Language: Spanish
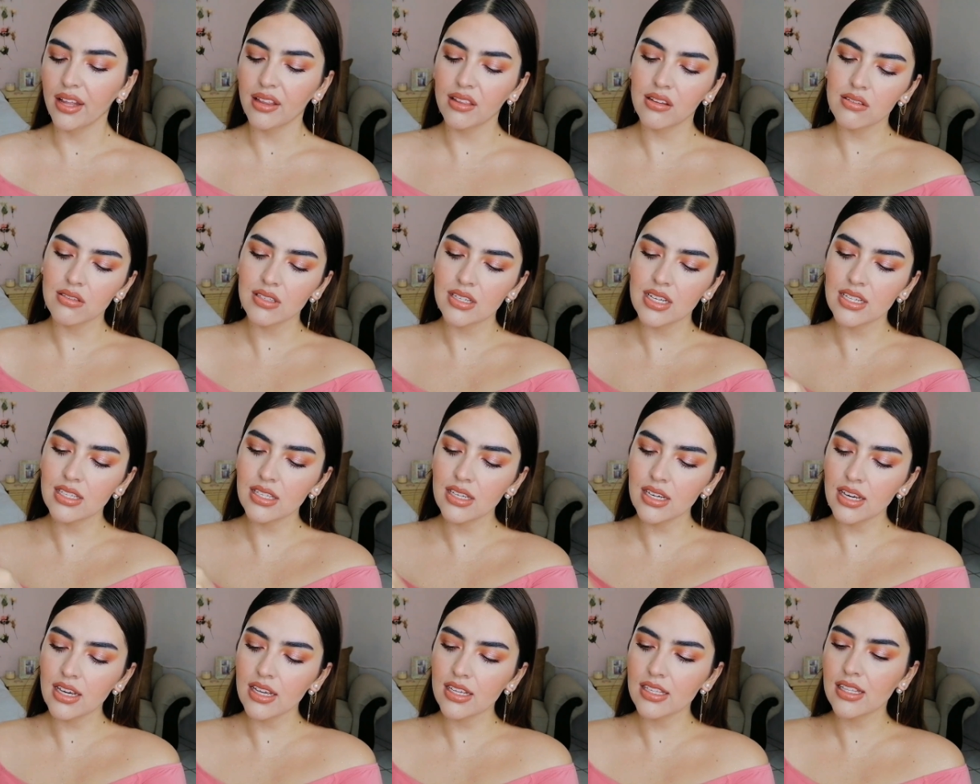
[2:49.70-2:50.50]

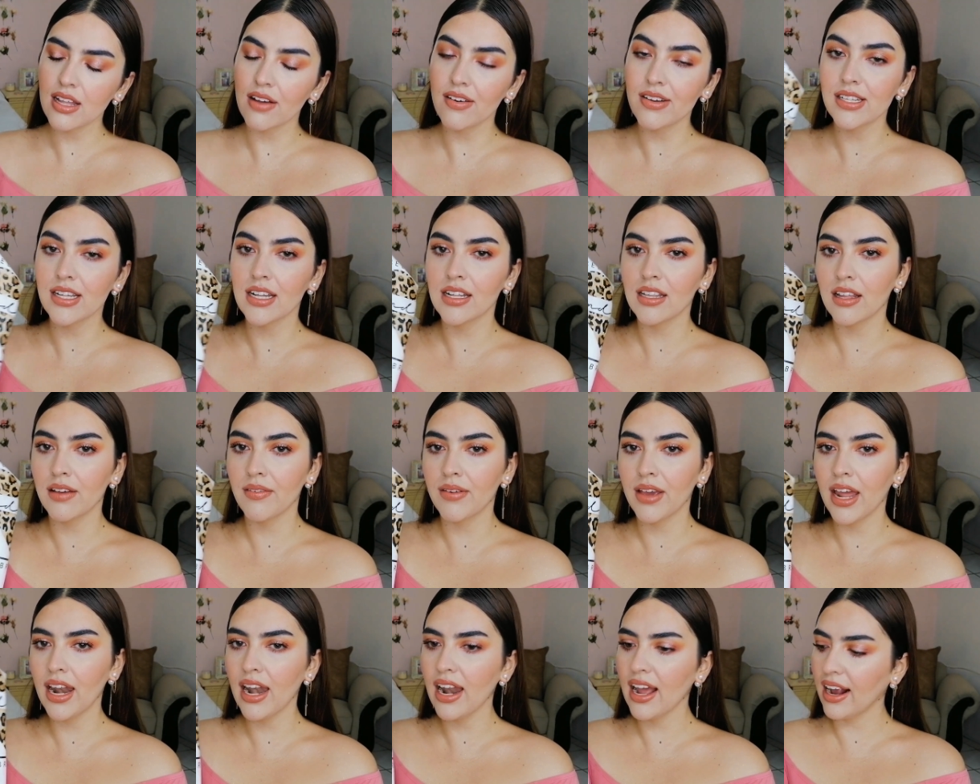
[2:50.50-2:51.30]
Entonces sí, está
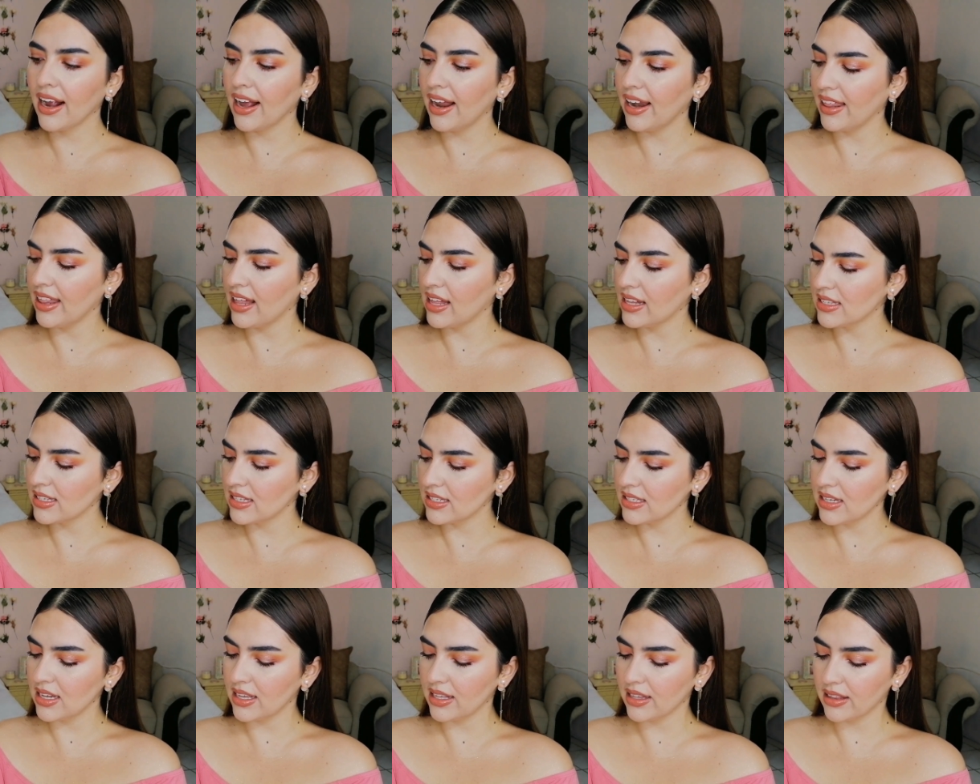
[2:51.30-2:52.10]
bastante bien, la
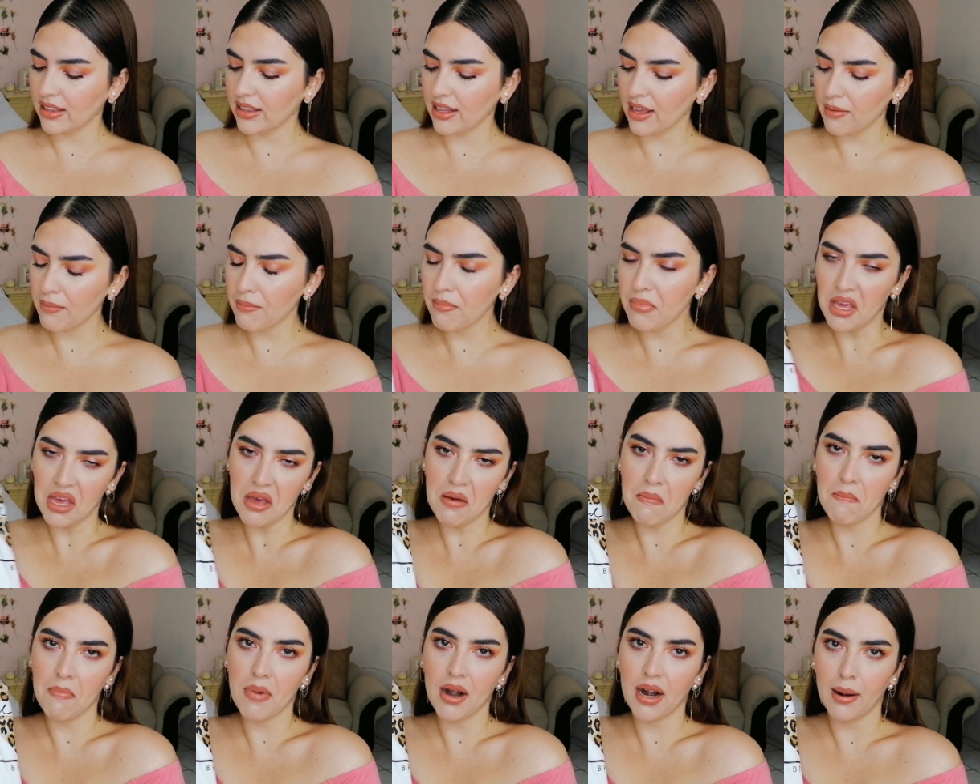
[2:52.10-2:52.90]
calidad se siente
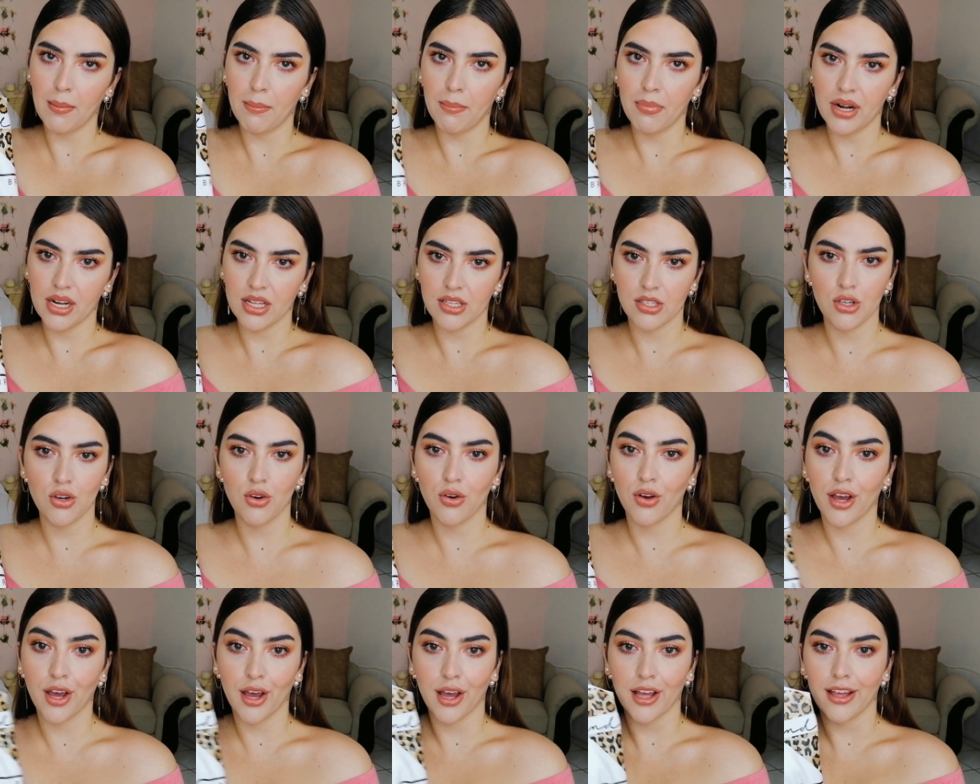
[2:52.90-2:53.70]
bien para el
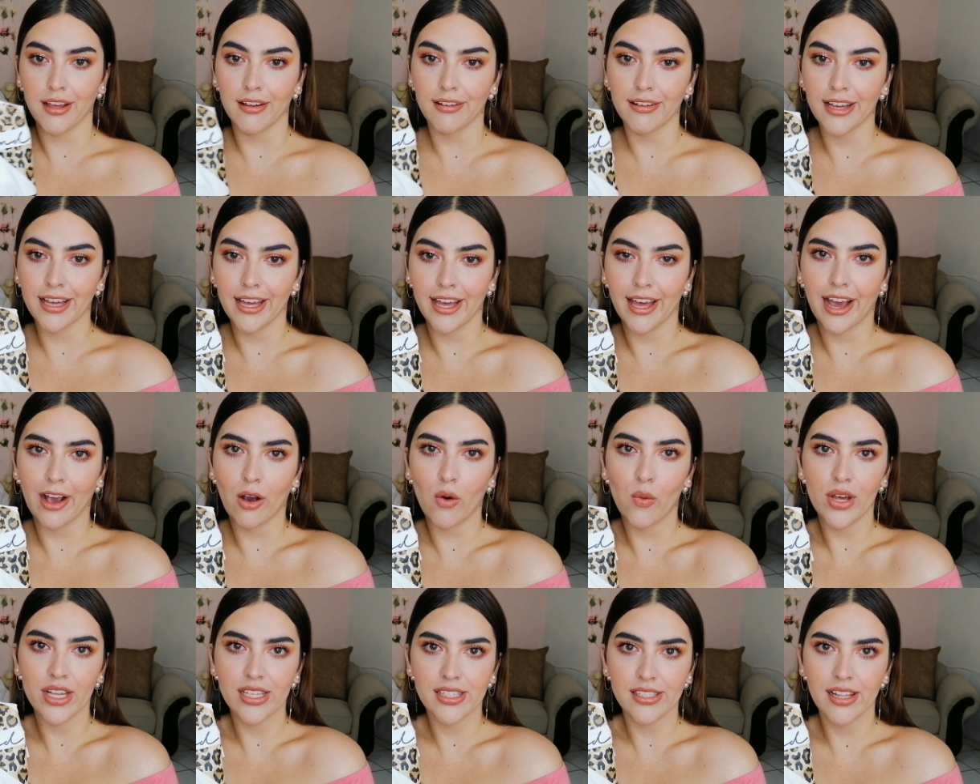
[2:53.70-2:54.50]
precio
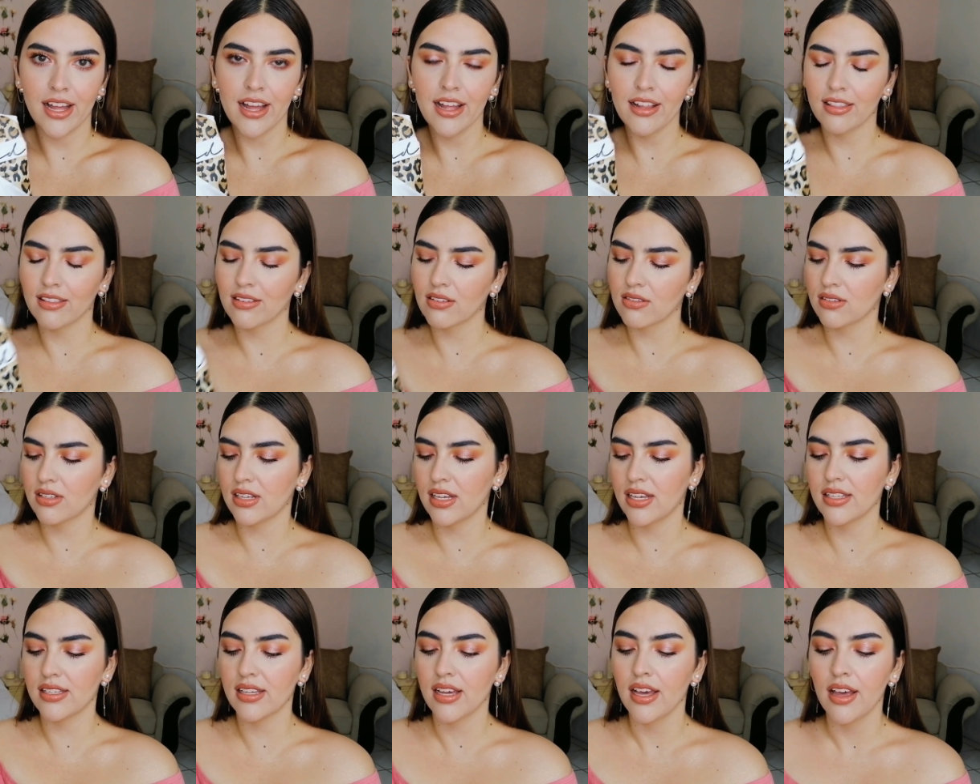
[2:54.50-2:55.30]
que cuesta,
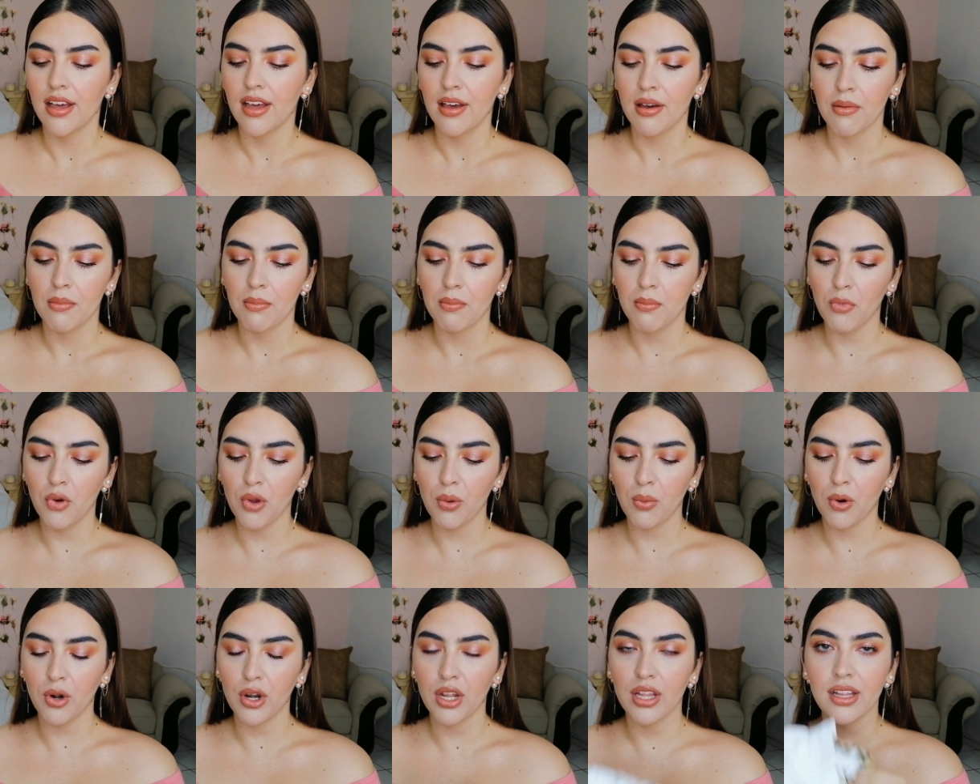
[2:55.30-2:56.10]
entonces
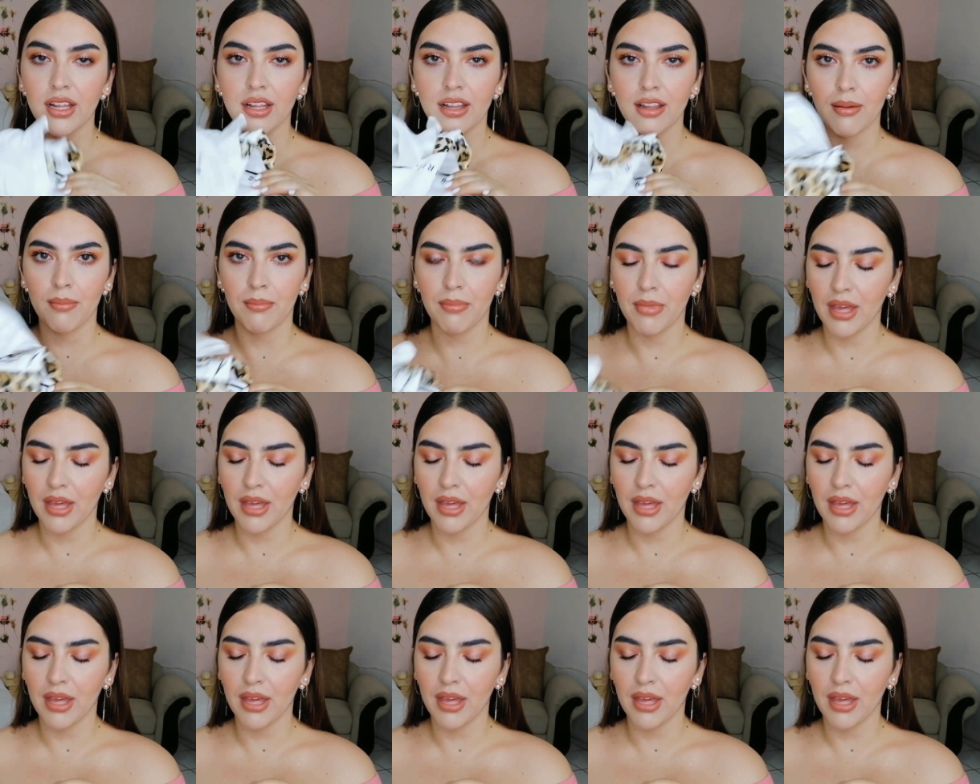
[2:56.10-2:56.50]
muy bonita